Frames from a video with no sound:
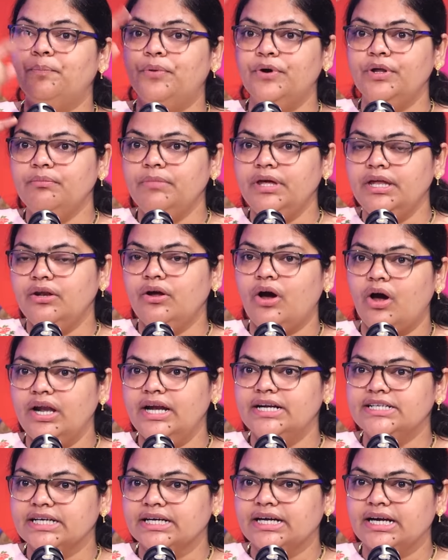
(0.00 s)
అప్పుడు మీ
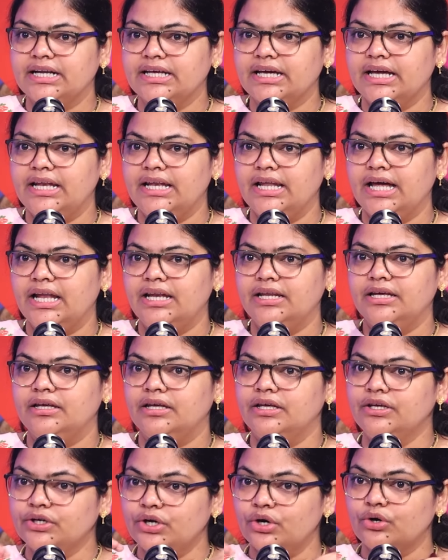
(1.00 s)
నాలెడ్జ్ ఎక్కడికి వెళ్ళాలి
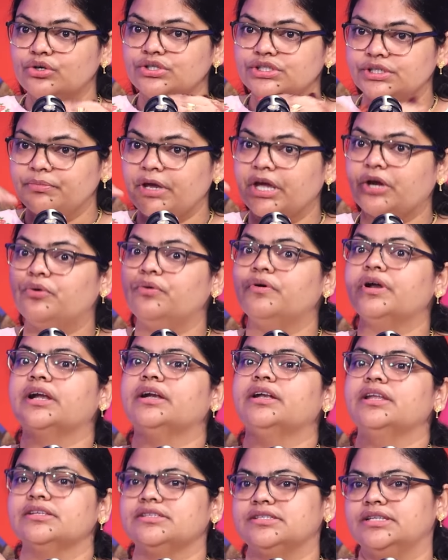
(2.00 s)
ఇంకో కొంచెం ఎక్కువ
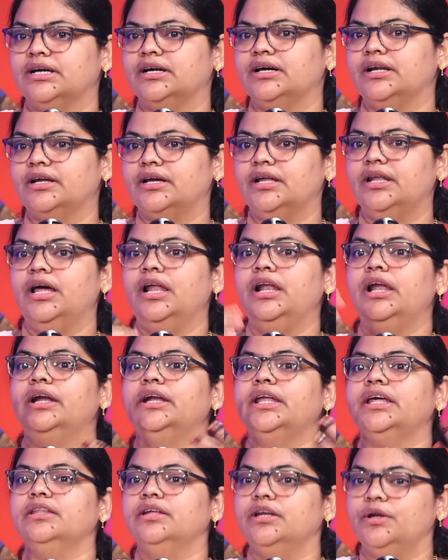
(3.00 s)
రిటర్న్స్ దగ్గరికి వెళ్ళాలి
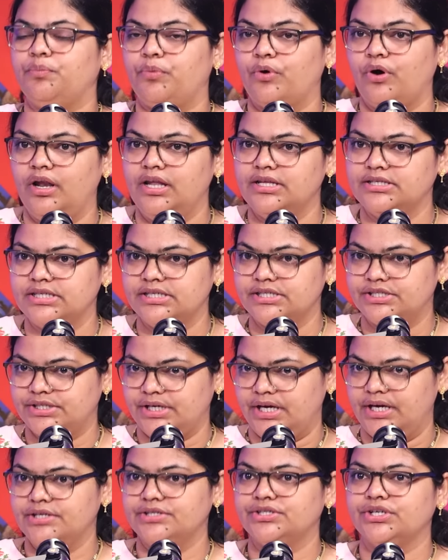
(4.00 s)
అంటే ఏదైనా పాలసీస్
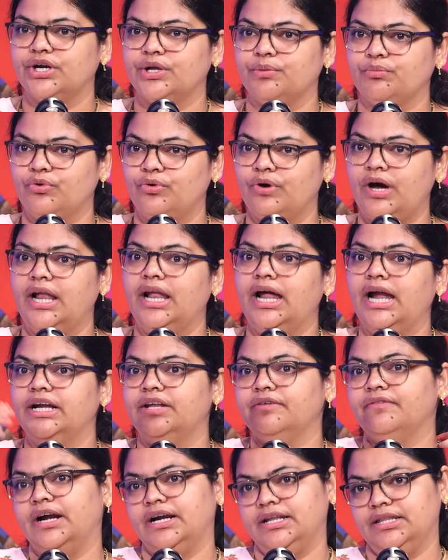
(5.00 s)
చేయించడము
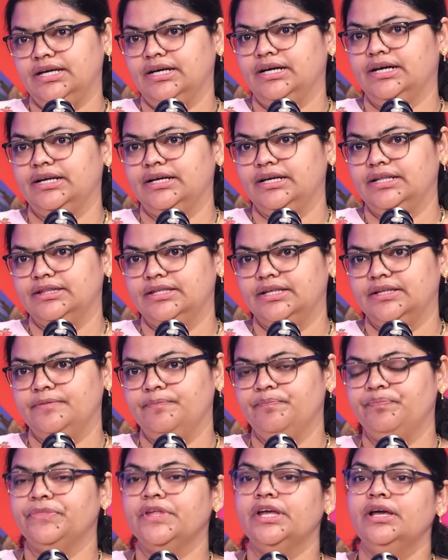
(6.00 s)
అలాంటి వాటి దగ్గరికి వెళ్తుంది
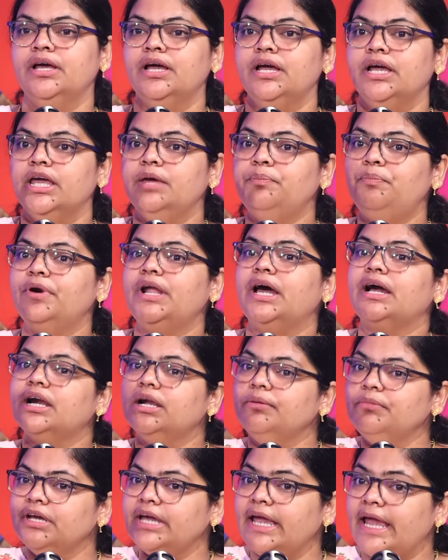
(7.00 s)
ఇప్పుడు
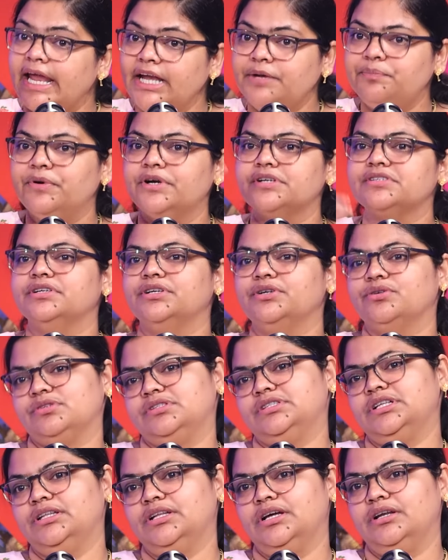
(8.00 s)
అక్కడ మీకు ఎయిట్ పర్సెంట్
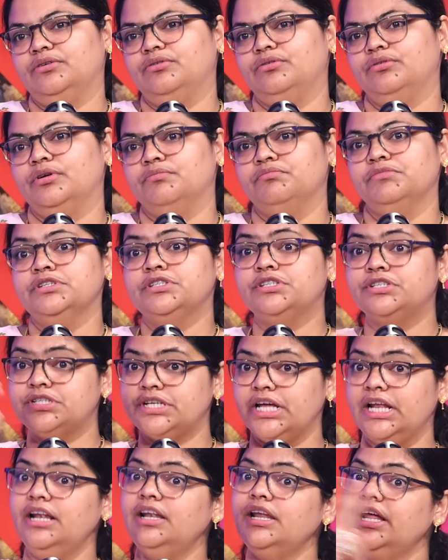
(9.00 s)
వస్తుంది అనుకున్నాం
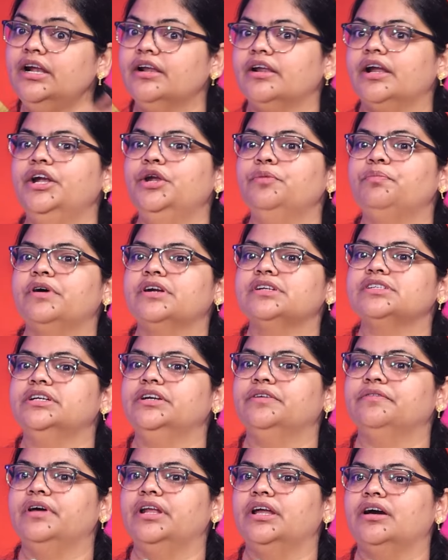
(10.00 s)
స్టిల్ నేను రెండు
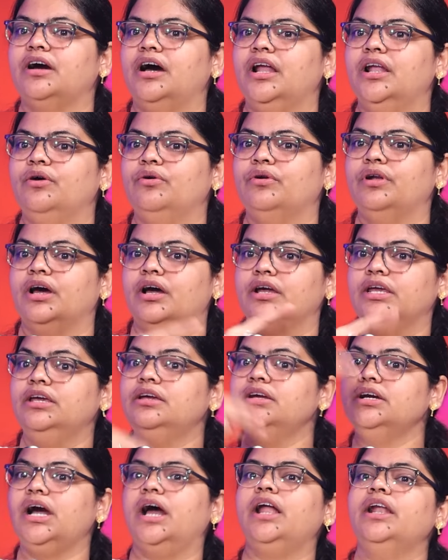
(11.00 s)
పర్సెంట్ వెనకాల ఉన్నా
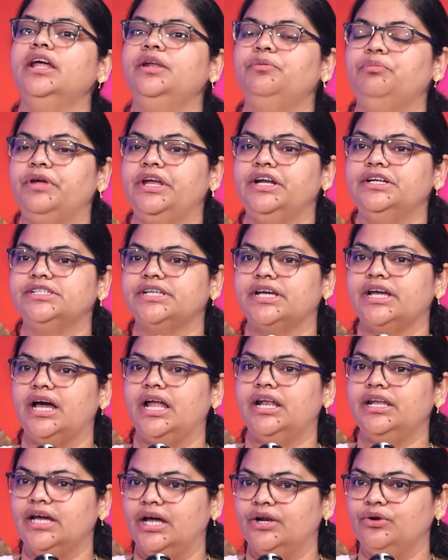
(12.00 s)
ఇంకా నేను బీట్
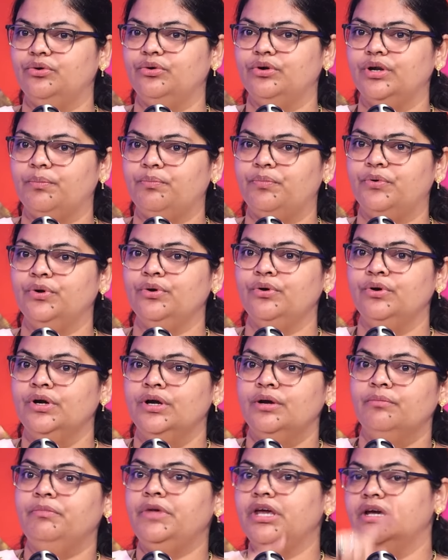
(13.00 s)
చేయాలి అనుకున్నప్పుడు
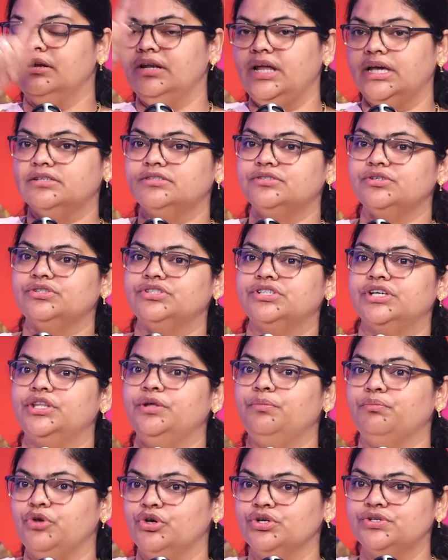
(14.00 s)
మీకు నెక్స్ట్
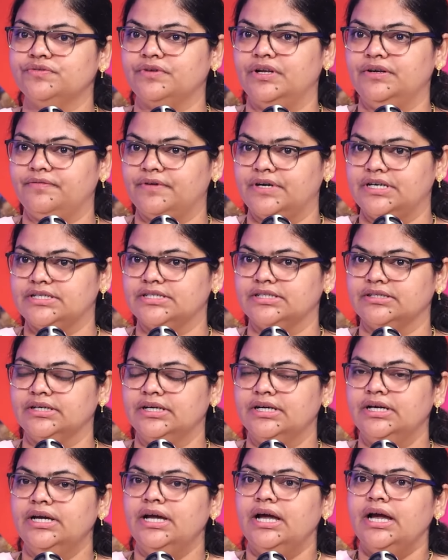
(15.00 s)
వచ్చేది మ్యూచువల్ ఫండ్స్
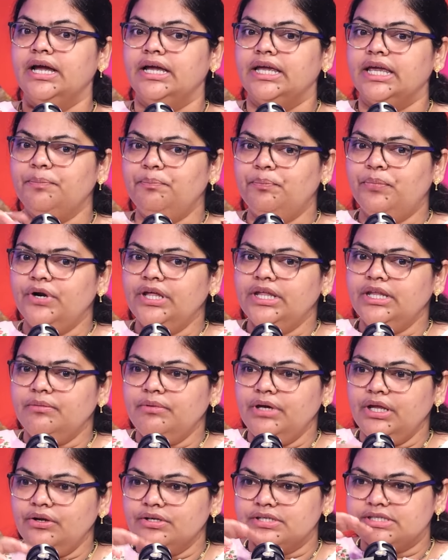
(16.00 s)
ఇప్పుడు ఇది
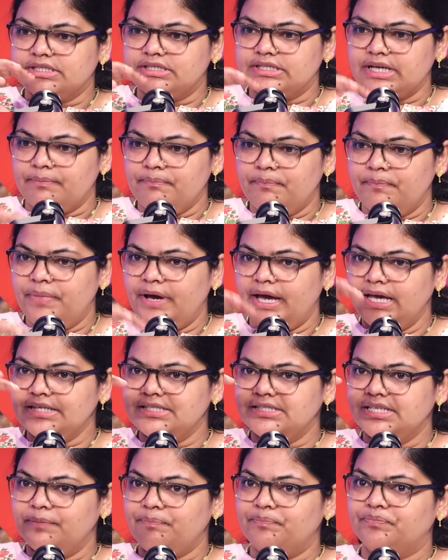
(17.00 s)
మీరు స్టెప్ బై
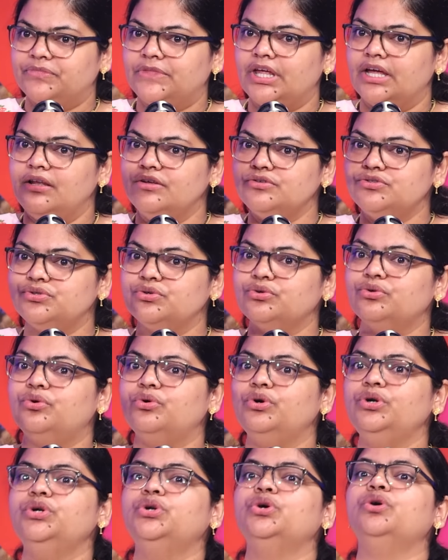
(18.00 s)
స్టెప్
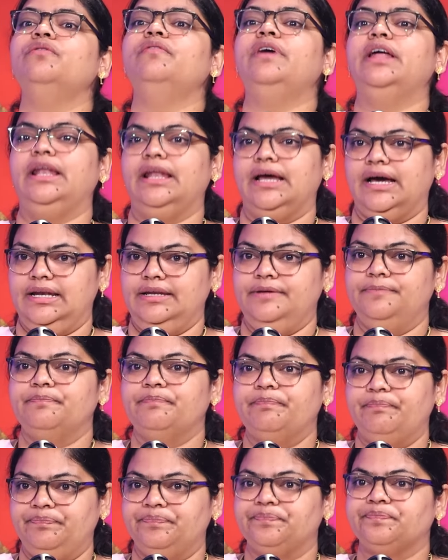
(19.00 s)
తెలుసుకుంటూ వెళ్ళాలి
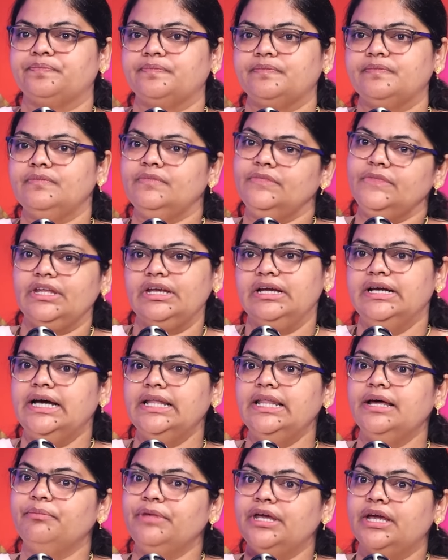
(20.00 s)

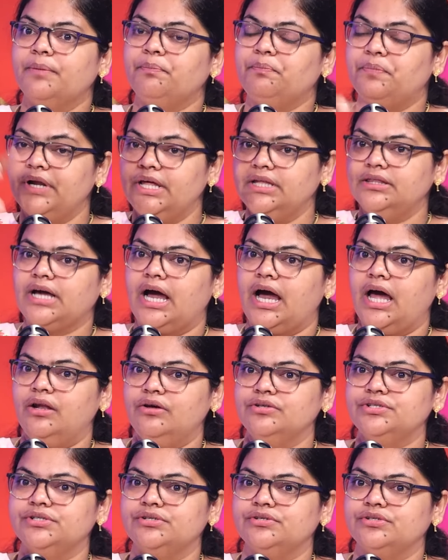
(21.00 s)
కదా మీకు ఎప్పుడైతే
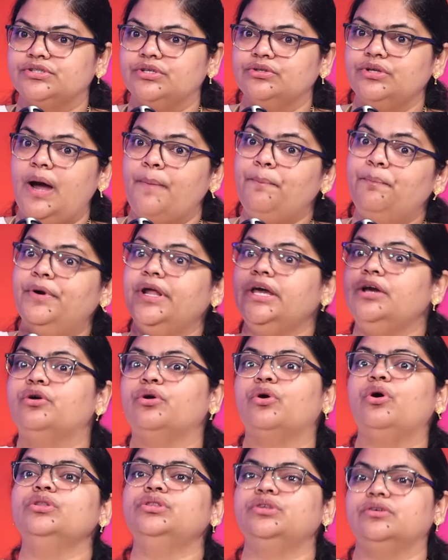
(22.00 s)
ఆలోచన వస్తుందో అప్పుడే
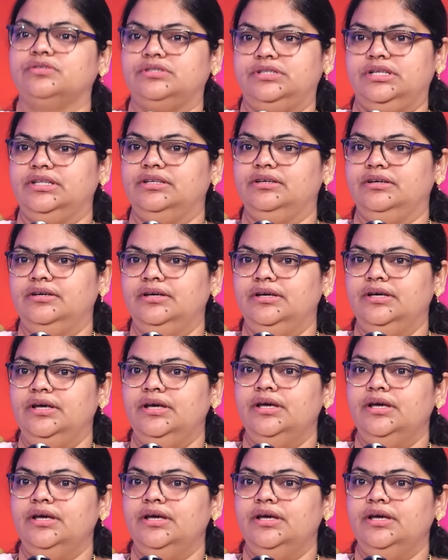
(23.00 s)
గ్రోత్ వస్తుంది